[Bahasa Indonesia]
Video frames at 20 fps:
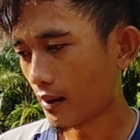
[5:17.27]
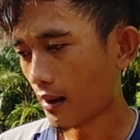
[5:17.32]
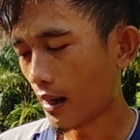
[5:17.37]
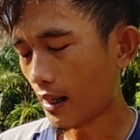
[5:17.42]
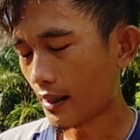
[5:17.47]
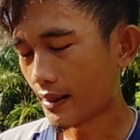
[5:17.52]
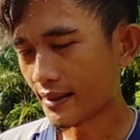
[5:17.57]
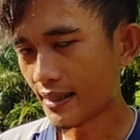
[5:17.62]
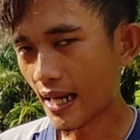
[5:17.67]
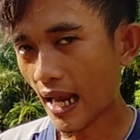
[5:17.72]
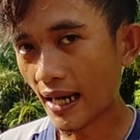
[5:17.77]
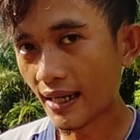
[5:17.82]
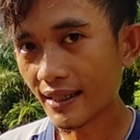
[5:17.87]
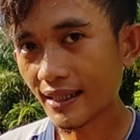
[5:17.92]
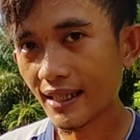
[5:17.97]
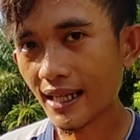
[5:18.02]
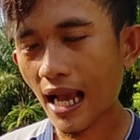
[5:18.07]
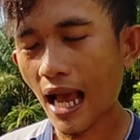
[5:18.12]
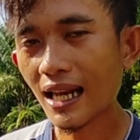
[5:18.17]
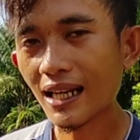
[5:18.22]
dan
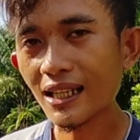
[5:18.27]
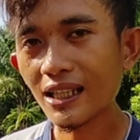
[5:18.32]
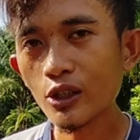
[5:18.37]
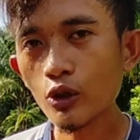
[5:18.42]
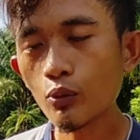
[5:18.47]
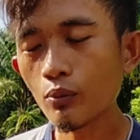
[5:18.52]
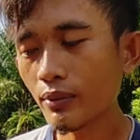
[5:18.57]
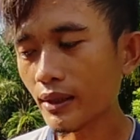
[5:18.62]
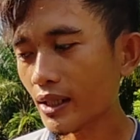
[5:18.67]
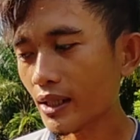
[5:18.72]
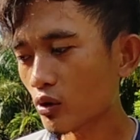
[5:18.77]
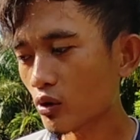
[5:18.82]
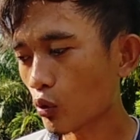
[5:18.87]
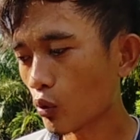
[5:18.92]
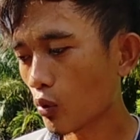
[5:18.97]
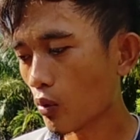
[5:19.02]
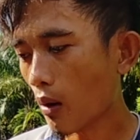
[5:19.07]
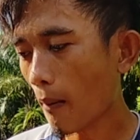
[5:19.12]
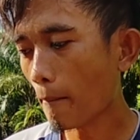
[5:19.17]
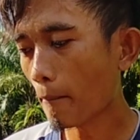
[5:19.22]
kalium itu
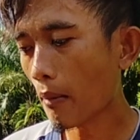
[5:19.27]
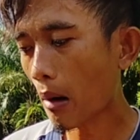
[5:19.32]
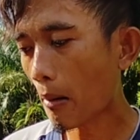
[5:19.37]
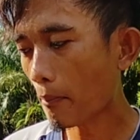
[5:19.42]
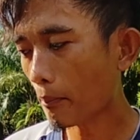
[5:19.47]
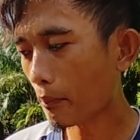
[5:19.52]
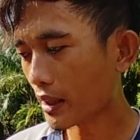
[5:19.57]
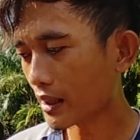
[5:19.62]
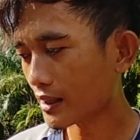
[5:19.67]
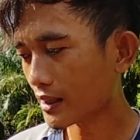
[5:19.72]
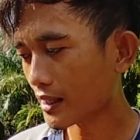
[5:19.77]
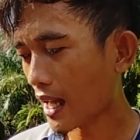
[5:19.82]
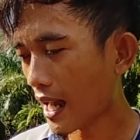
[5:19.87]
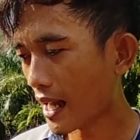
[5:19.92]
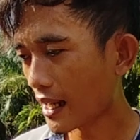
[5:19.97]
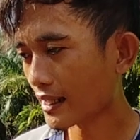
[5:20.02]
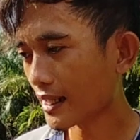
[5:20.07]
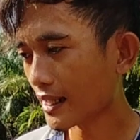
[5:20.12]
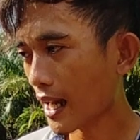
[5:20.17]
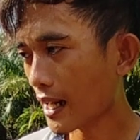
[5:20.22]

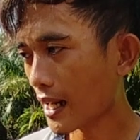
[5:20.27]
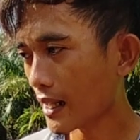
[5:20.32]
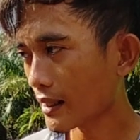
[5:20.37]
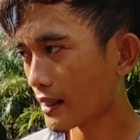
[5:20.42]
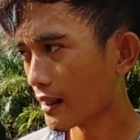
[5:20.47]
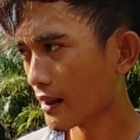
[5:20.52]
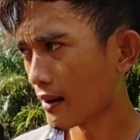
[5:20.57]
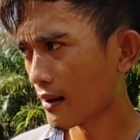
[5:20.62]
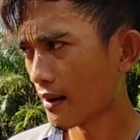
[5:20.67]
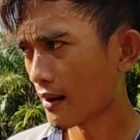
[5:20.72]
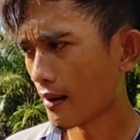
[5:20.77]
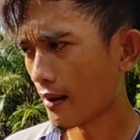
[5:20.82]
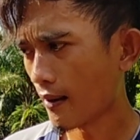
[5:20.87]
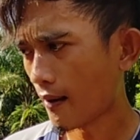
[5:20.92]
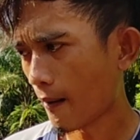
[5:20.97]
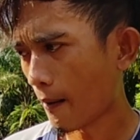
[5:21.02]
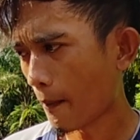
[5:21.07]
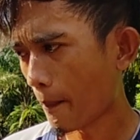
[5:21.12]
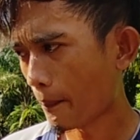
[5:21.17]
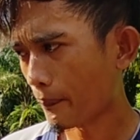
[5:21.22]
mempertahankan
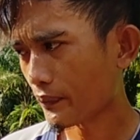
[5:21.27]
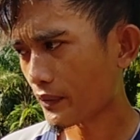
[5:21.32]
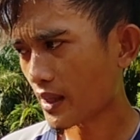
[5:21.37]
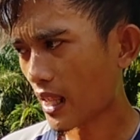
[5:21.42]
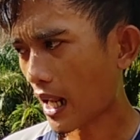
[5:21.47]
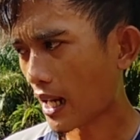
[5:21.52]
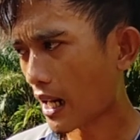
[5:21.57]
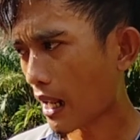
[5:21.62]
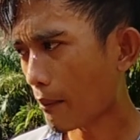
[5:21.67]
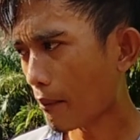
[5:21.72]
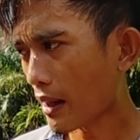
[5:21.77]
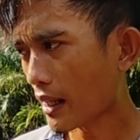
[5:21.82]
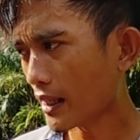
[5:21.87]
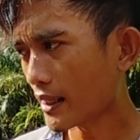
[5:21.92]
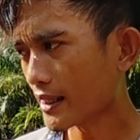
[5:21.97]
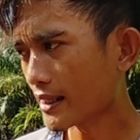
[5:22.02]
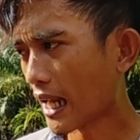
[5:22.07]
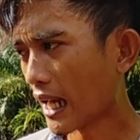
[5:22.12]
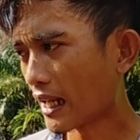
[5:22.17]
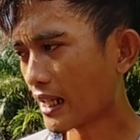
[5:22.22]
tanaman
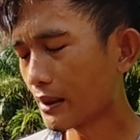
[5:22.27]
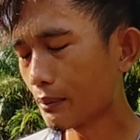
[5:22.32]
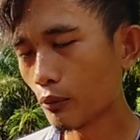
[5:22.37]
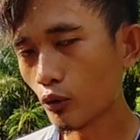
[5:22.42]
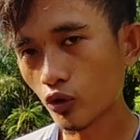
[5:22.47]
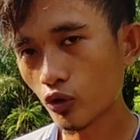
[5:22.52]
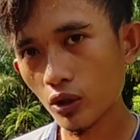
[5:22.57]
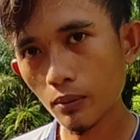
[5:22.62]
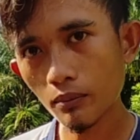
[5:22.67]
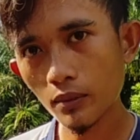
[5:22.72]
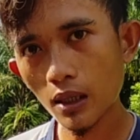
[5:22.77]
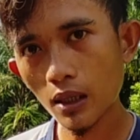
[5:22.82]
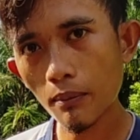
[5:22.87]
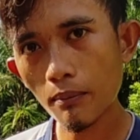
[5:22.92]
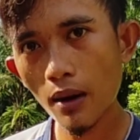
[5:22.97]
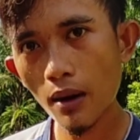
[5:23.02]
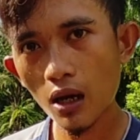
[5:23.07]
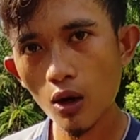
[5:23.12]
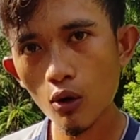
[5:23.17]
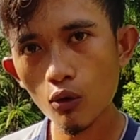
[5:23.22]
dari musim
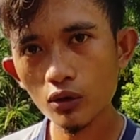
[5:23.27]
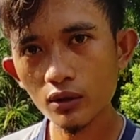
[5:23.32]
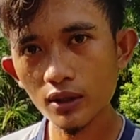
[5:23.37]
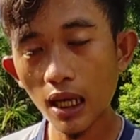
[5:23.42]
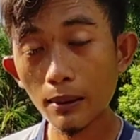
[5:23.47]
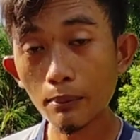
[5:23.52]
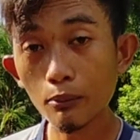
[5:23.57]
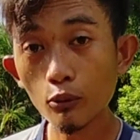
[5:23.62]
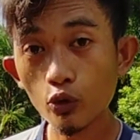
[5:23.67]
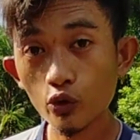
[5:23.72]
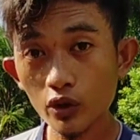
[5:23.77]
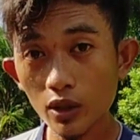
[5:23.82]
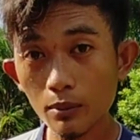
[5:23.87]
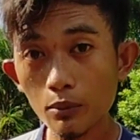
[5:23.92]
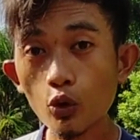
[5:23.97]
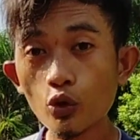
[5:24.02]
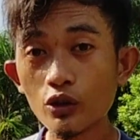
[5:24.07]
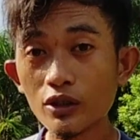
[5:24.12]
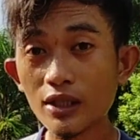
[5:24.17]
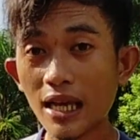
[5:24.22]
kemarau dan musim
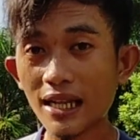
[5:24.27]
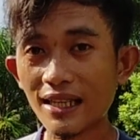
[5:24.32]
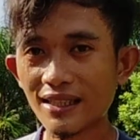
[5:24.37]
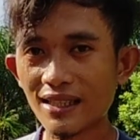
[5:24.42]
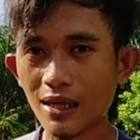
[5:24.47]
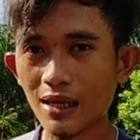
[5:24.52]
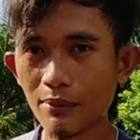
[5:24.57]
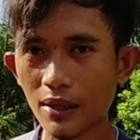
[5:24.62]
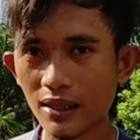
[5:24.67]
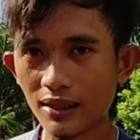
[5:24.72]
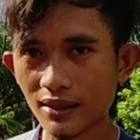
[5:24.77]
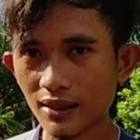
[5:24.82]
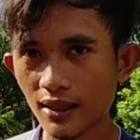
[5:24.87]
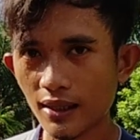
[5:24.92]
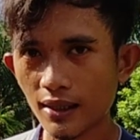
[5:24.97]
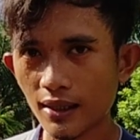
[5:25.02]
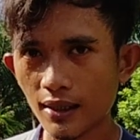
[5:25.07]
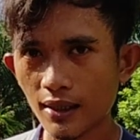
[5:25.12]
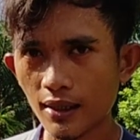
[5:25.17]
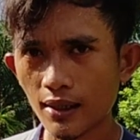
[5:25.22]
hujan sahabat
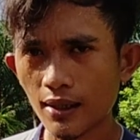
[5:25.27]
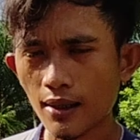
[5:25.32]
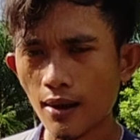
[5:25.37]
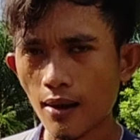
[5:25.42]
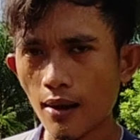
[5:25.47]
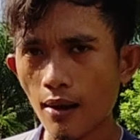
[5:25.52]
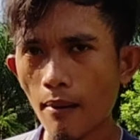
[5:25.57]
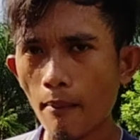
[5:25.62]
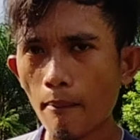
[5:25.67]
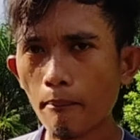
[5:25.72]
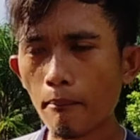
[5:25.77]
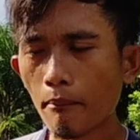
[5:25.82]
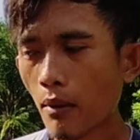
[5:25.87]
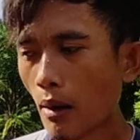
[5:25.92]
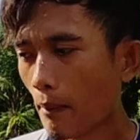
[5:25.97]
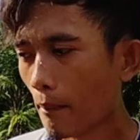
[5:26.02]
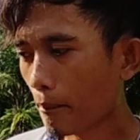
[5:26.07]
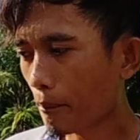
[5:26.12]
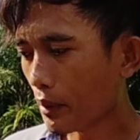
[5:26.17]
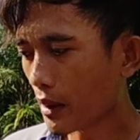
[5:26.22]

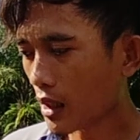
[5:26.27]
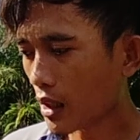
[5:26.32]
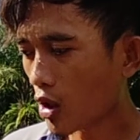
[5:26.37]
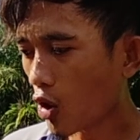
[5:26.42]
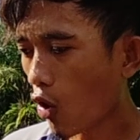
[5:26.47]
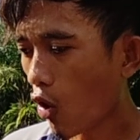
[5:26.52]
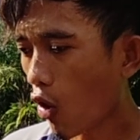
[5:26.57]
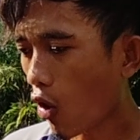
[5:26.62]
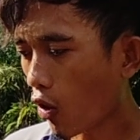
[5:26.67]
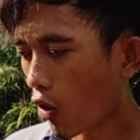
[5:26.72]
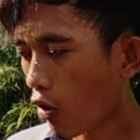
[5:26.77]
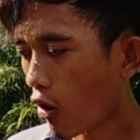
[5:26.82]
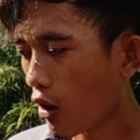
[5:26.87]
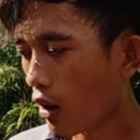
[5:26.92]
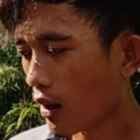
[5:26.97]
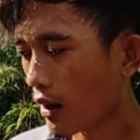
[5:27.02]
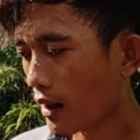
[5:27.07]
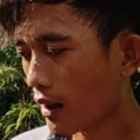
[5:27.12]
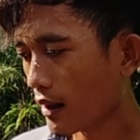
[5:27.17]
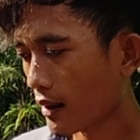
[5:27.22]
memperkokoh
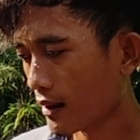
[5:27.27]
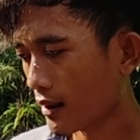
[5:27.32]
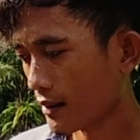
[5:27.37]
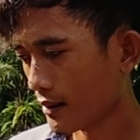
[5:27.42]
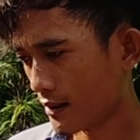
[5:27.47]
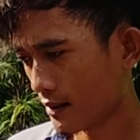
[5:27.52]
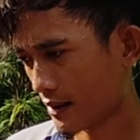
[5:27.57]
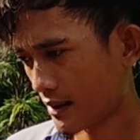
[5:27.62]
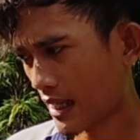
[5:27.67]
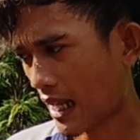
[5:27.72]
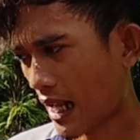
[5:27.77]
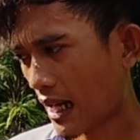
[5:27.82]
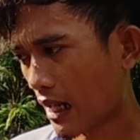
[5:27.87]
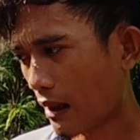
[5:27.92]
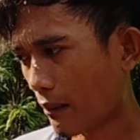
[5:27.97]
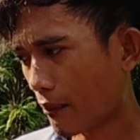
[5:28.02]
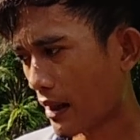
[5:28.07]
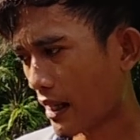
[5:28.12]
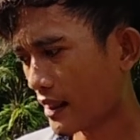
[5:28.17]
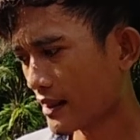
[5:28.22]

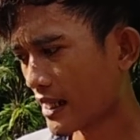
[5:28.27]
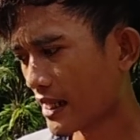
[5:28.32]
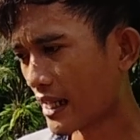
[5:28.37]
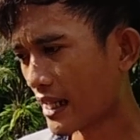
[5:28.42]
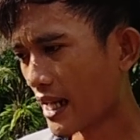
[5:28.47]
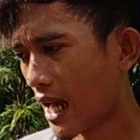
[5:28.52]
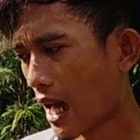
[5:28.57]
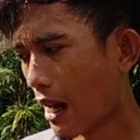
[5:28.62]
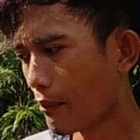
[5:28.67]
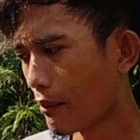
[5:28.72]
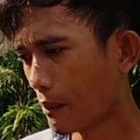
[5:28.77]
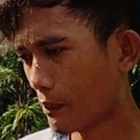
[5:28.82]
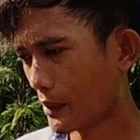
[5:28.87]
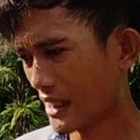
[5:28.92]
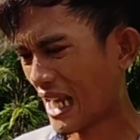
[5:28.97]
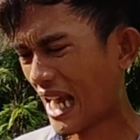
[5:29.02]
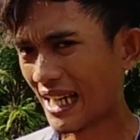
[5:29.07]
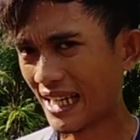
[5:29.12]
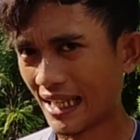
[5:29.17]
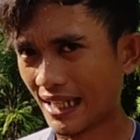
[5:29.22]
tanaman dari hama
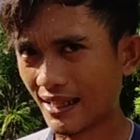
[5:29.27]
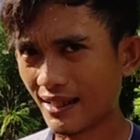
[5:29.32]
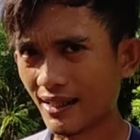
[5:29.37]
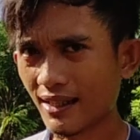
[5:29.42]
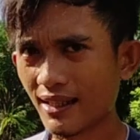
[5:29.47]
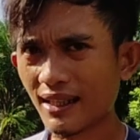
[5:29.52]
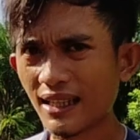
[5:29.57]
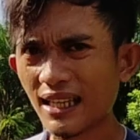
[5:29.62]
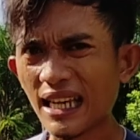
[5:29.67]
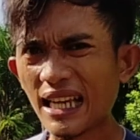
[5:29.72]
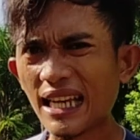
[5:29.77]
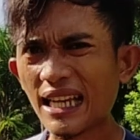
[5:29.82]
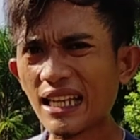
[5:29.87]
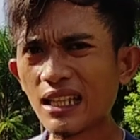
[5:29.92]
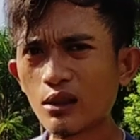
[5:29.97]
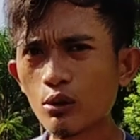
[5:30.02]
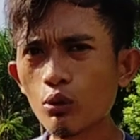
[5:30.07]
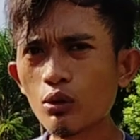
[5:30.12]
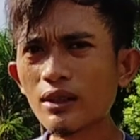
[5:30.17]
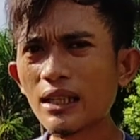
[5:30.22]
penyakit
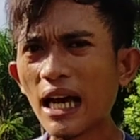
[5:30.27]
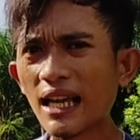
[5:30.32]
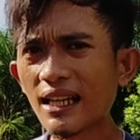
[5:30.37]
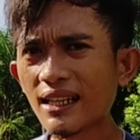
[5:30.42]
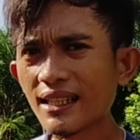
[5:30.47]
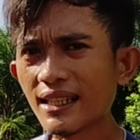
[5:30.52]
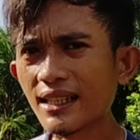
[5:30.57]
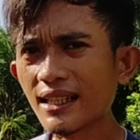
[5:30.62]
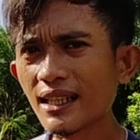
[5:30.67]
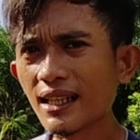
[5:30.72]
itu dari